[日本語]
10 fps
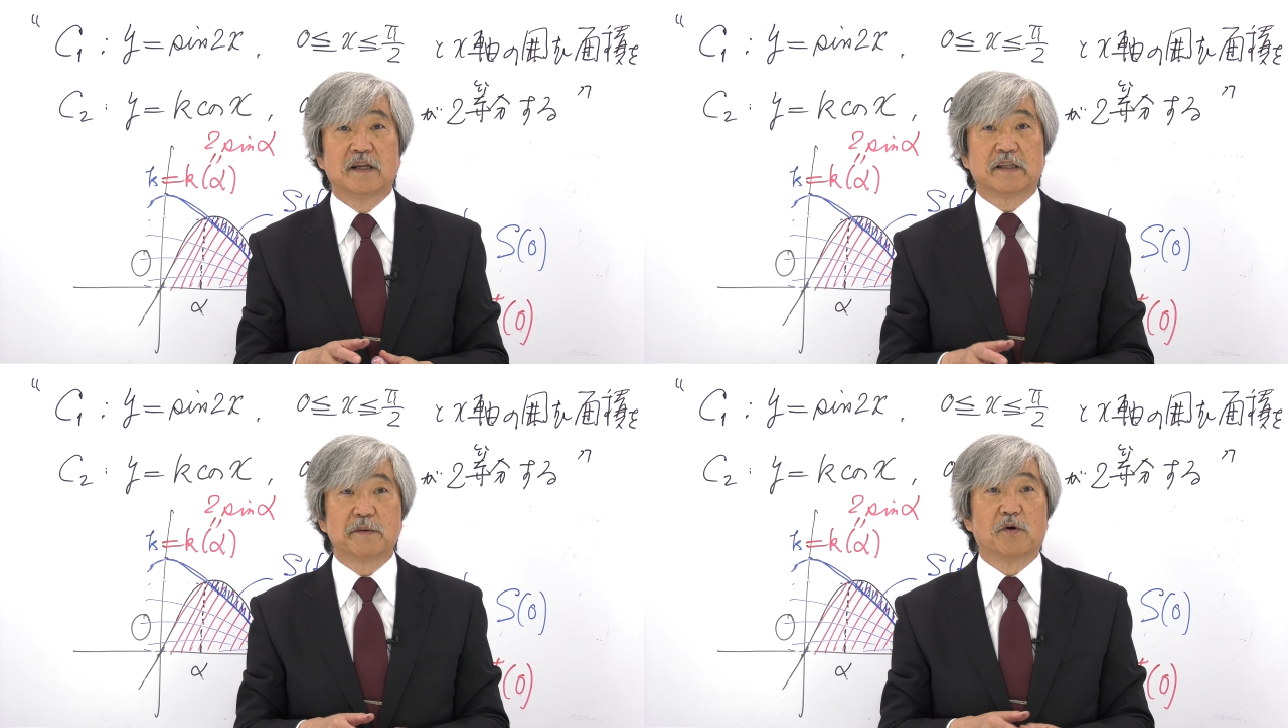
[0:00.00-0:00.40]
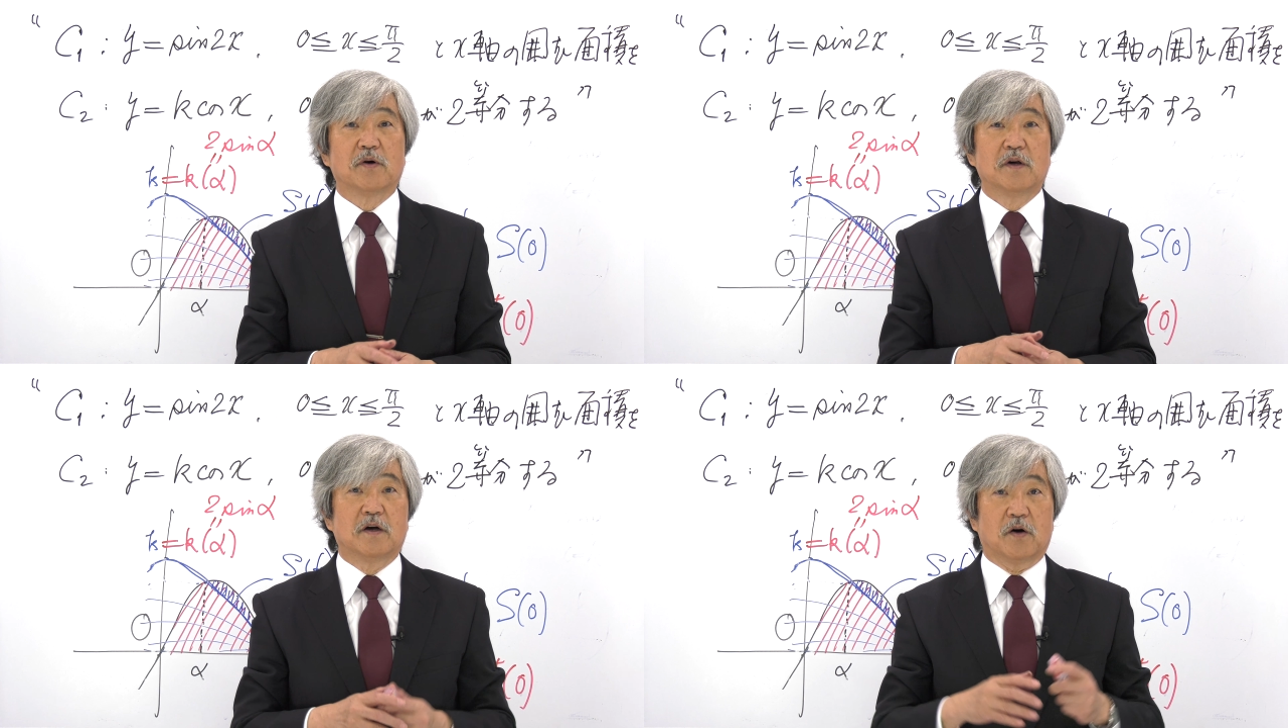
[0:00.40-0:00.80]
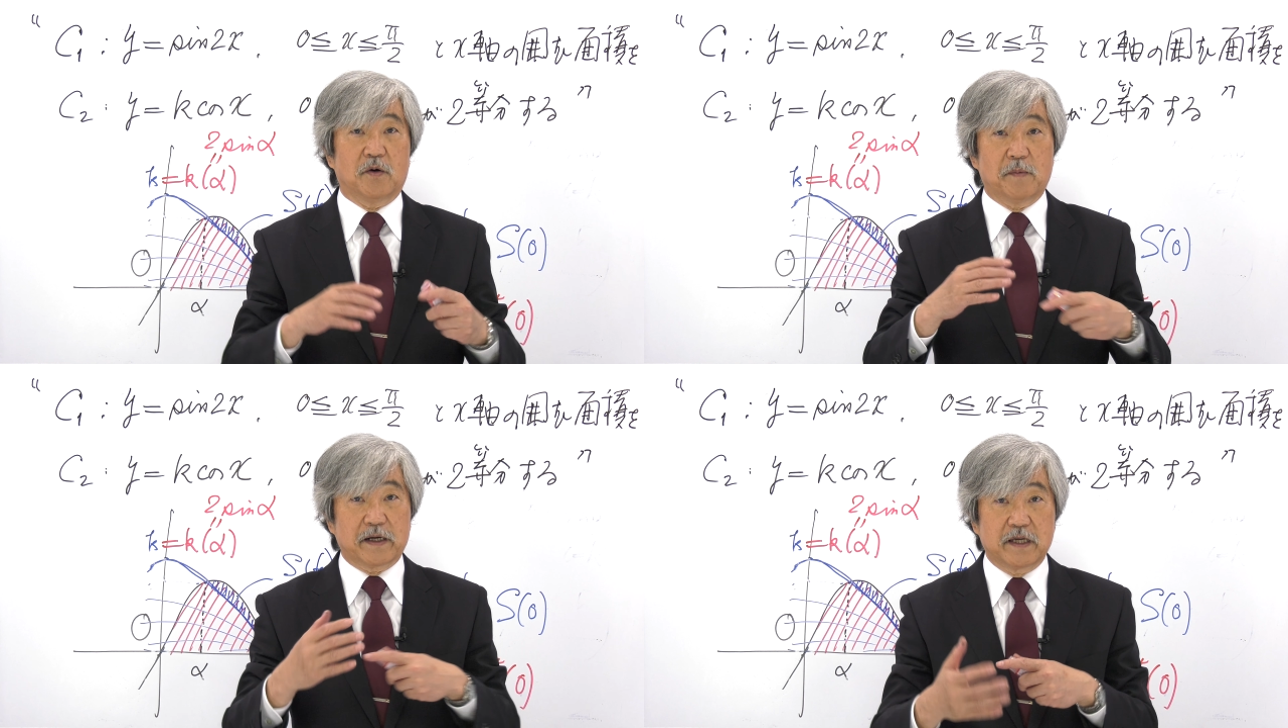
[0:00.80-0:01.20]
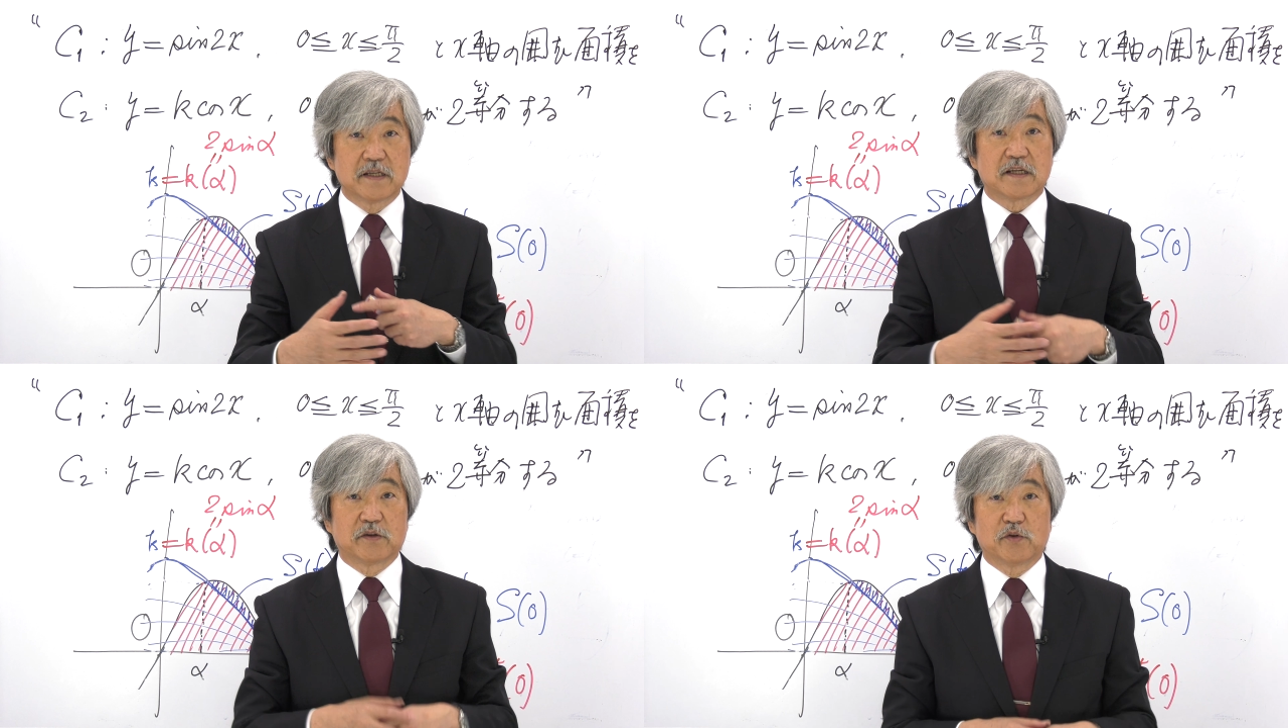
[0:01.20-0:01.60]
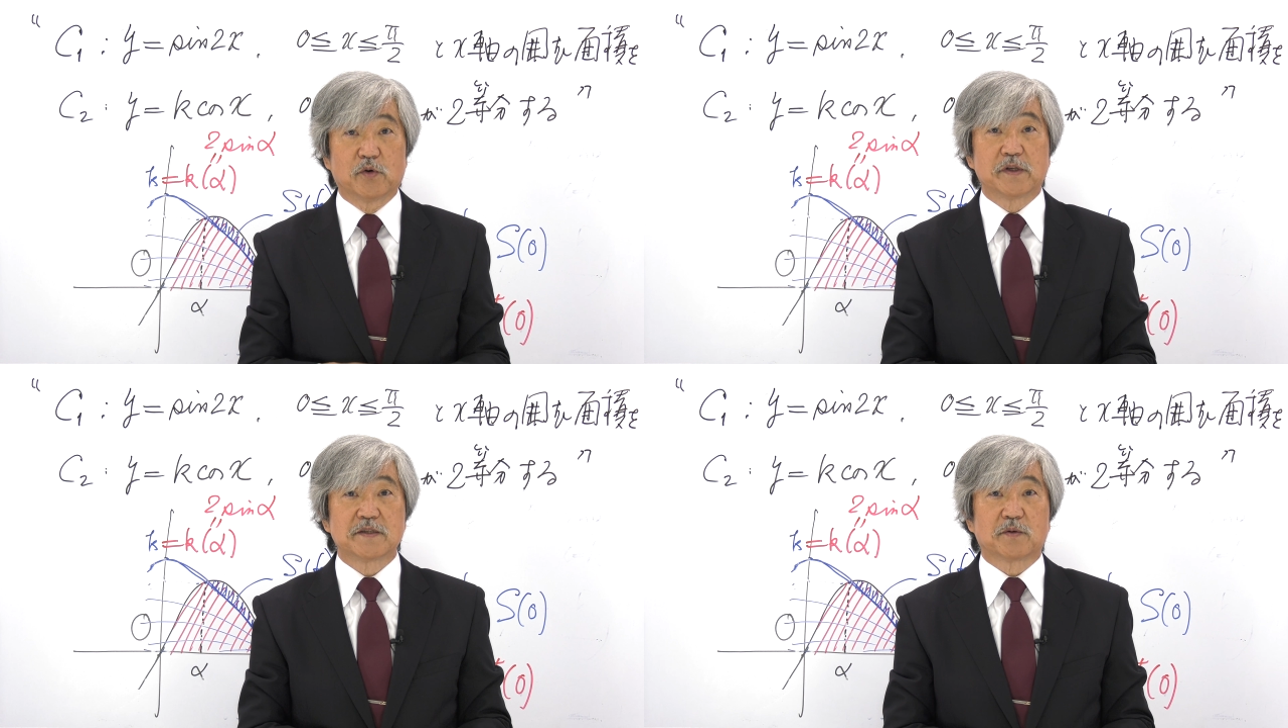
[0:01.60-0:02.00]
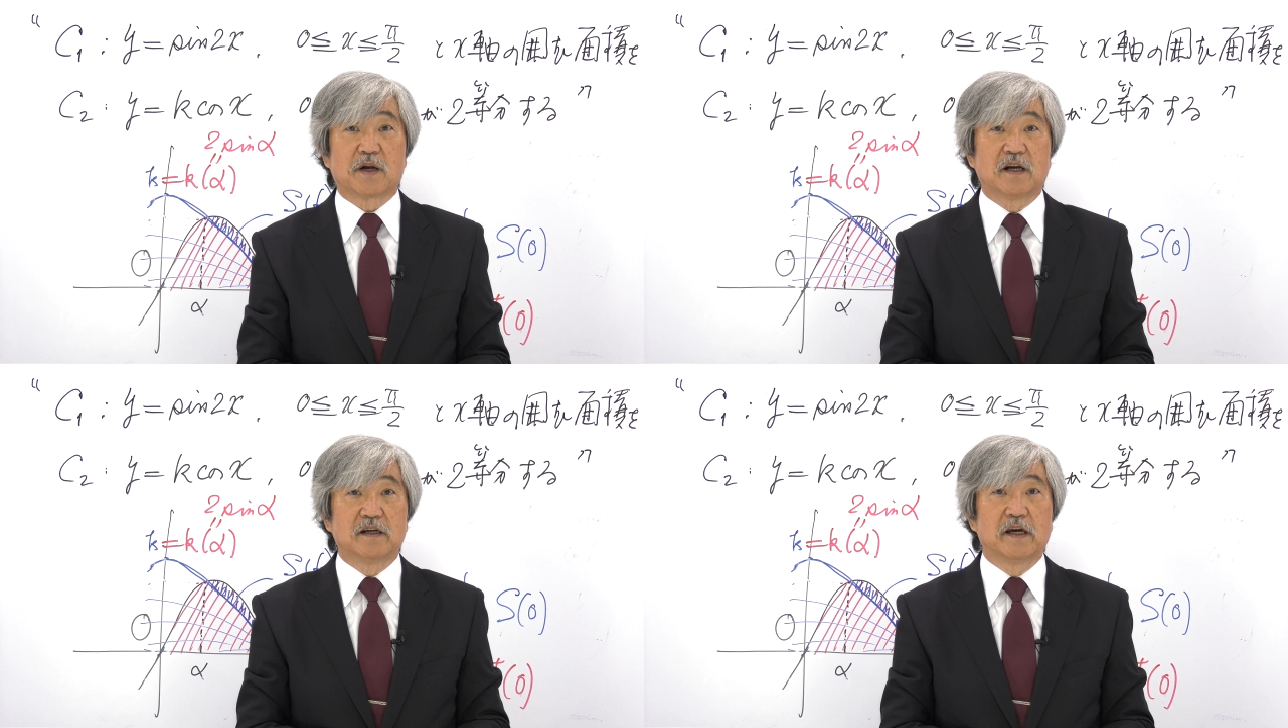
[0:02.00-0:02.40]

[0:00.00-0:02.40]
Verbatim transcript: でもまあ計算の能率を考